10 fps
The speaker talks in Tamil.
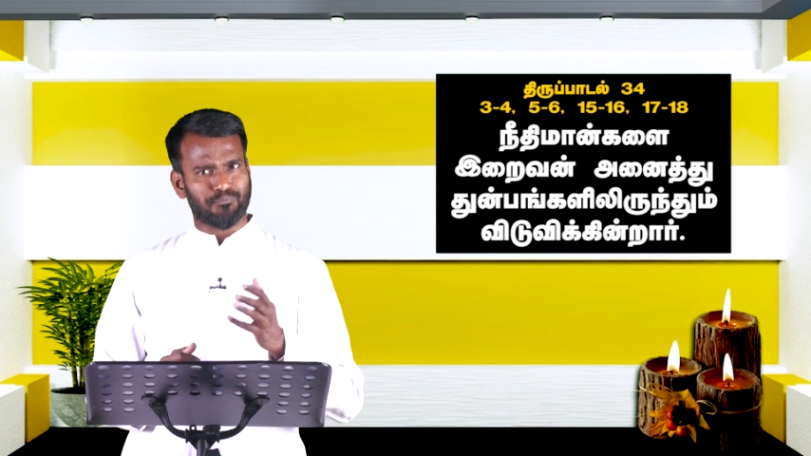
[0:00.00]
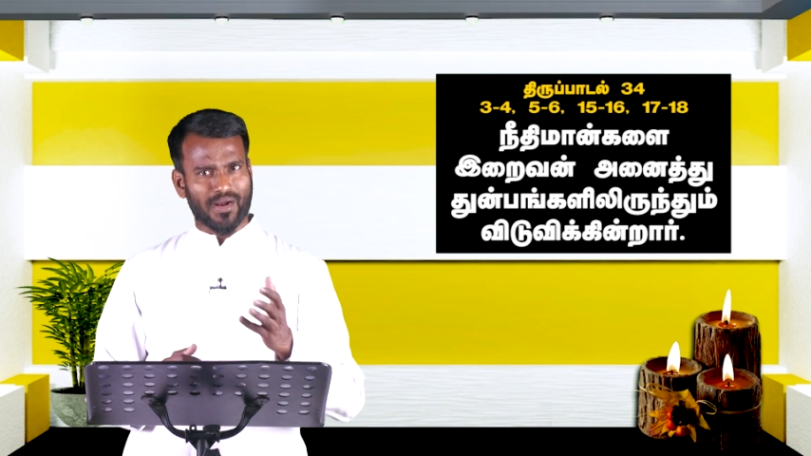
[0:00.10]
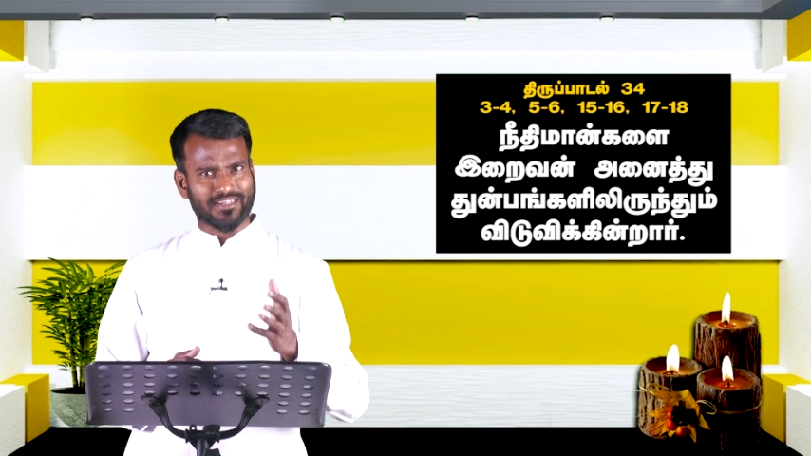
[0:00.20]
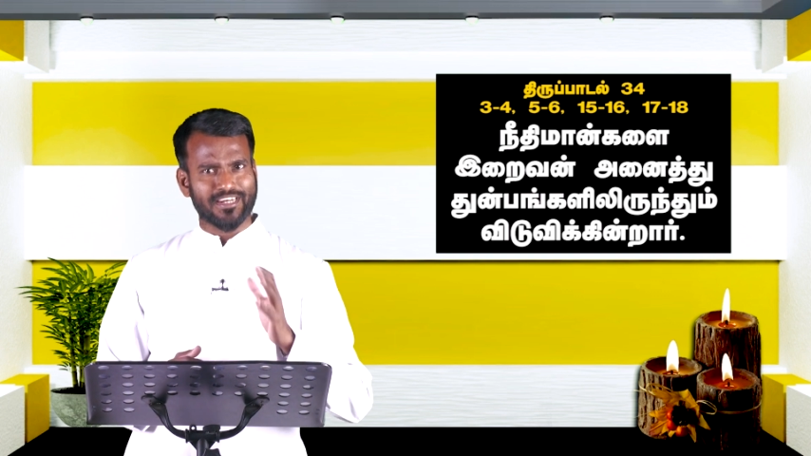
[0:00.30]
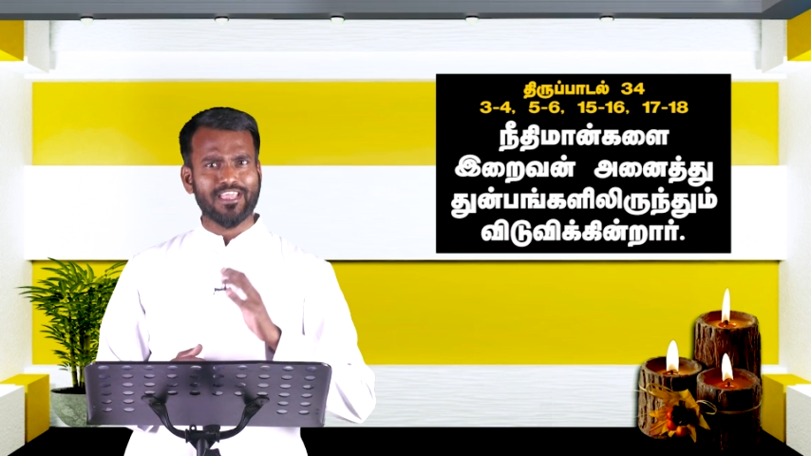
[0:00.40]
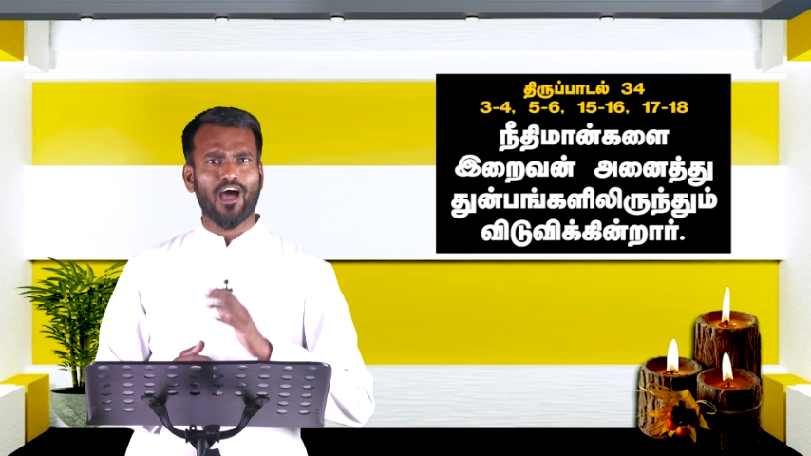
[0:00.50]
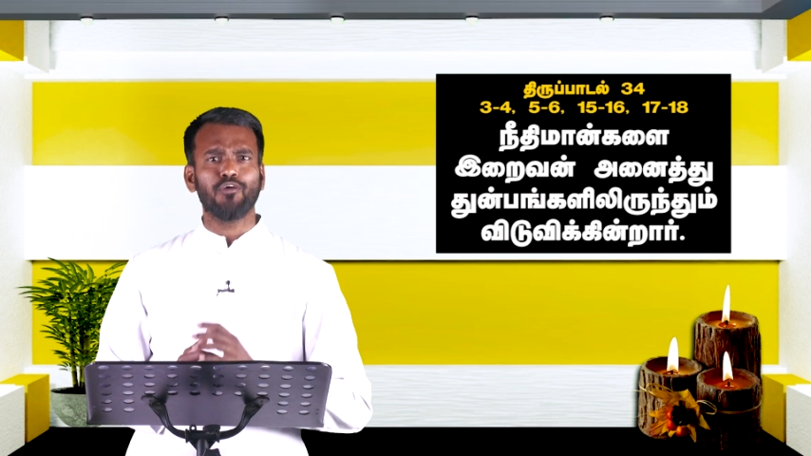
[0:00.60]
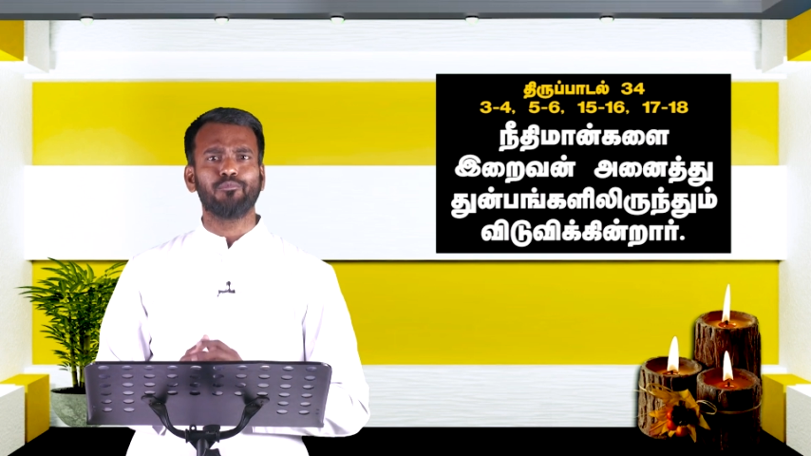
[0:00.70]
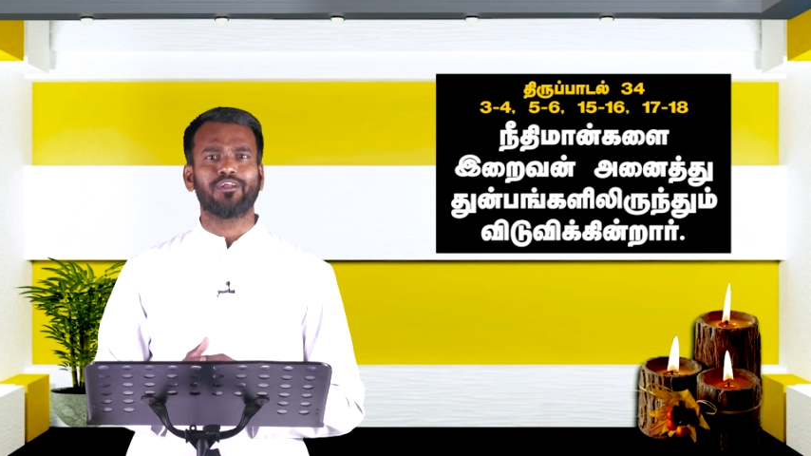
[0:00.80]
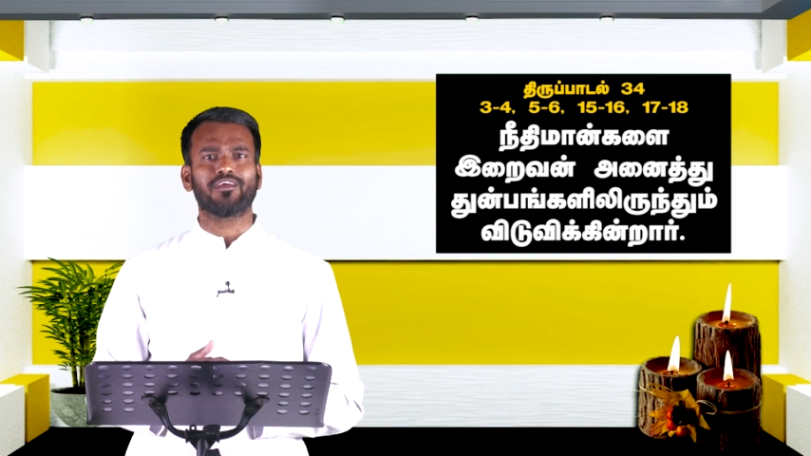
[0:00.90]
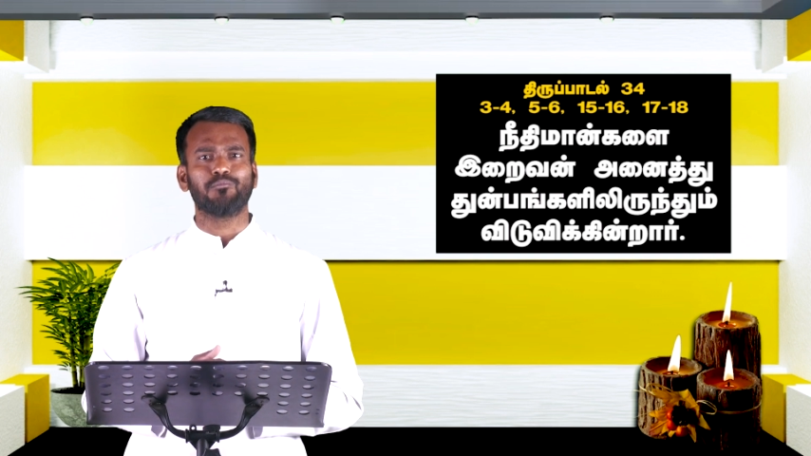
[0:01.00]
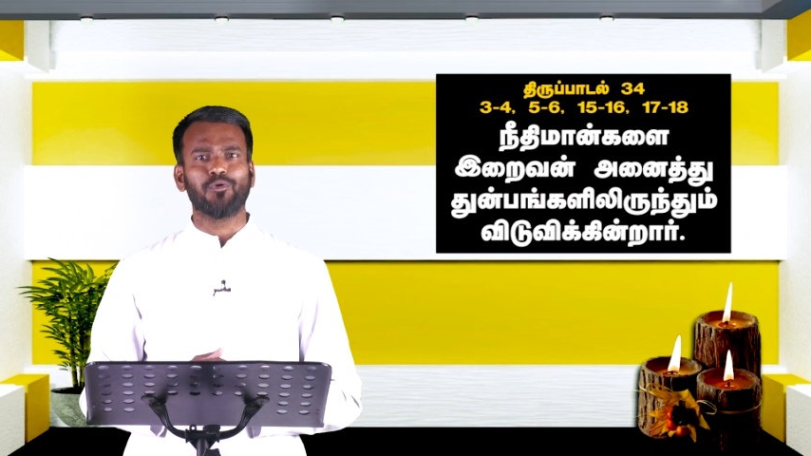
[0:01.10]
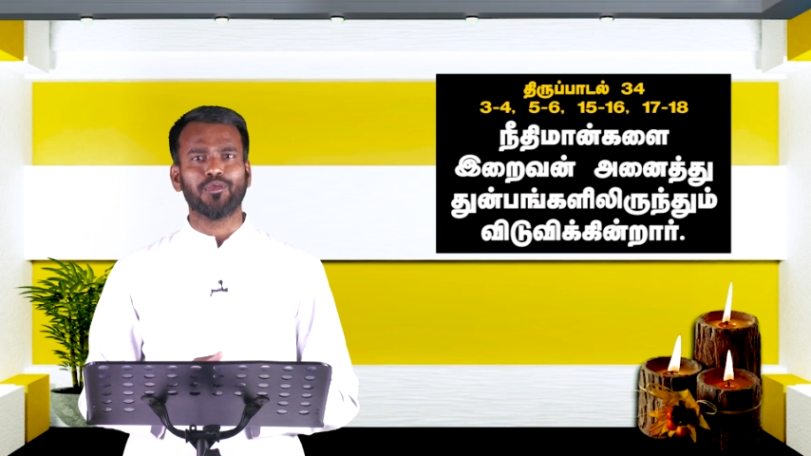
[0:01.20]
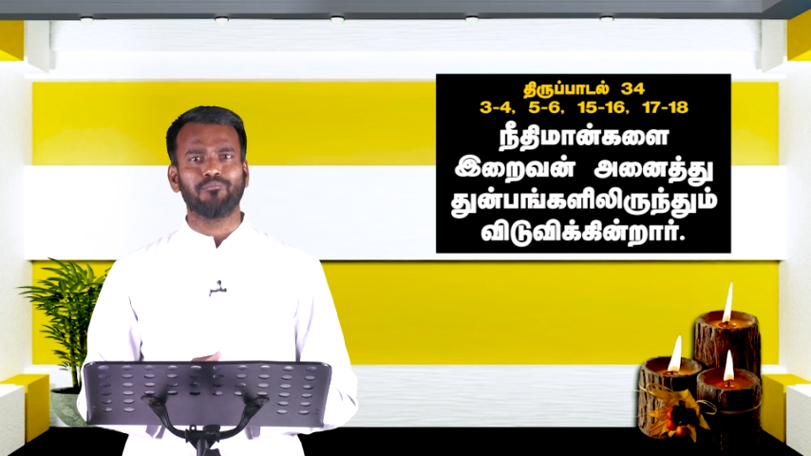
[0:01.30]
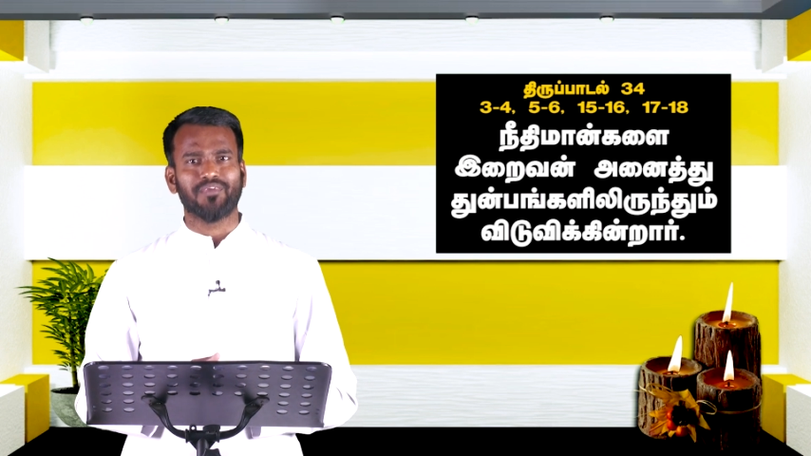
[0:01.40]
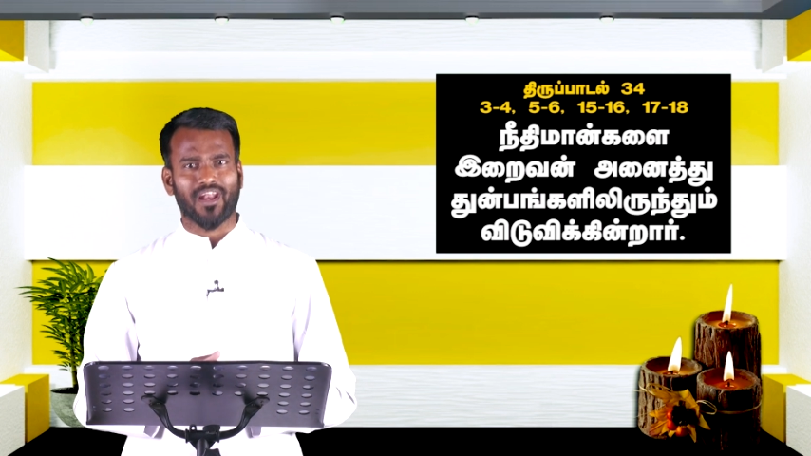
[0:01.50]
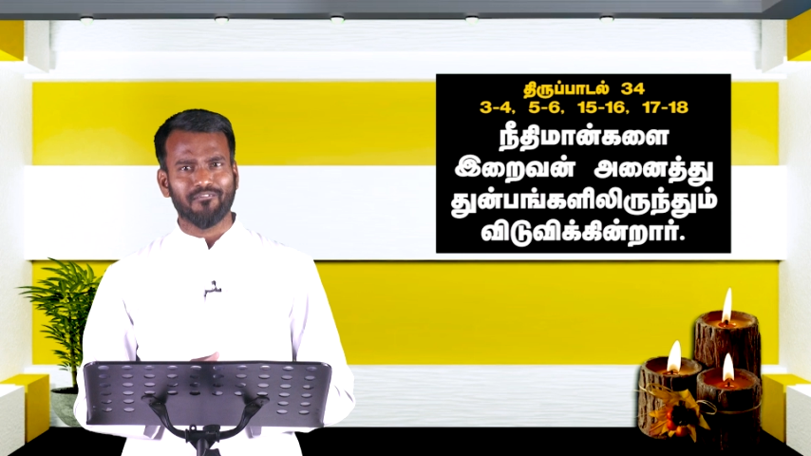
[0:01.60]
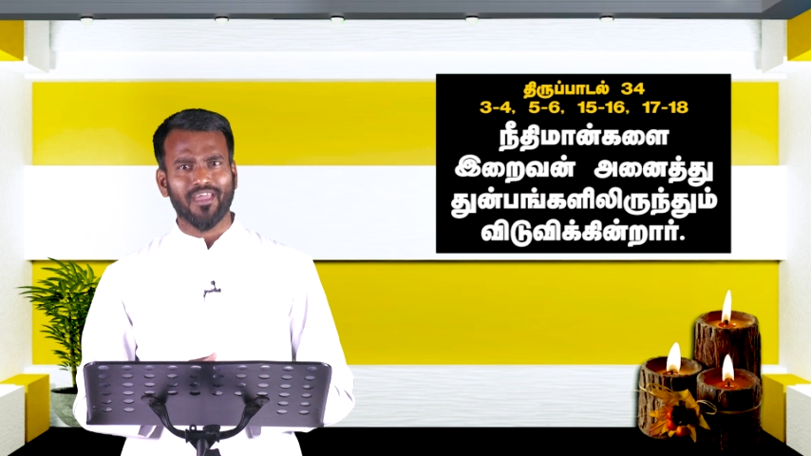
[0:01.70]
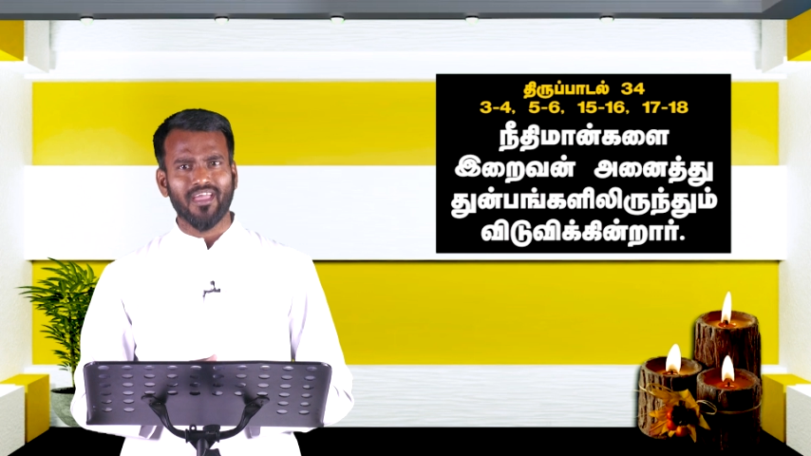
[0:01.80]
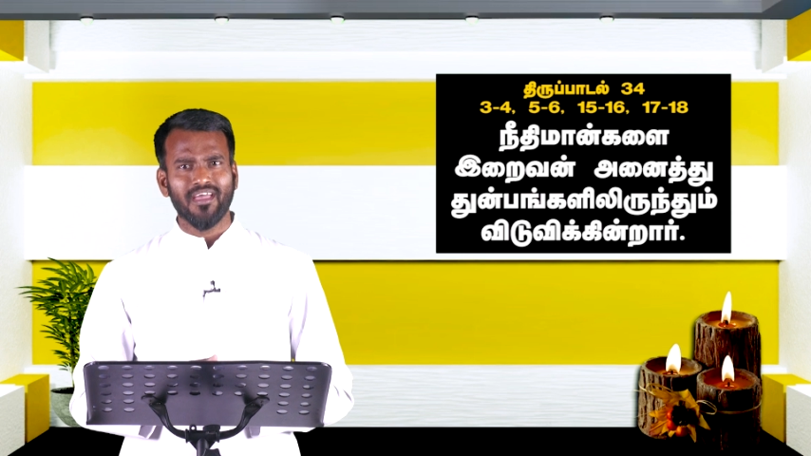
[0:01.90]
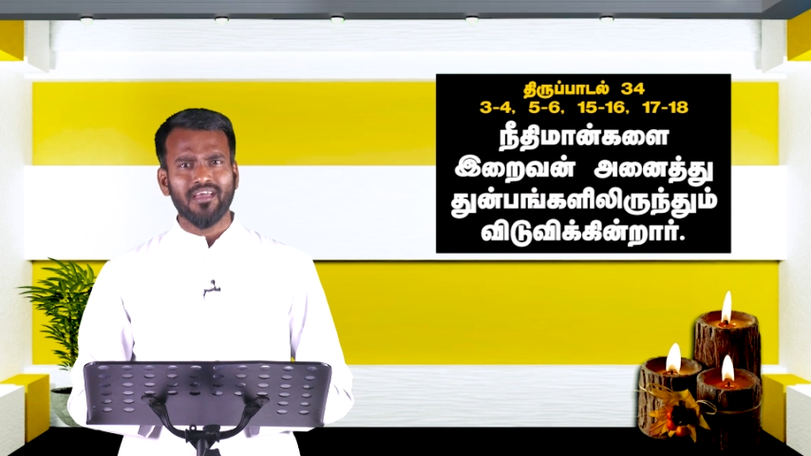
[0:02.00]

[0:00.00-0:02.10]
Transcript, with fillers: பட்டினியாகவும் இருக்க முடியும் எனவே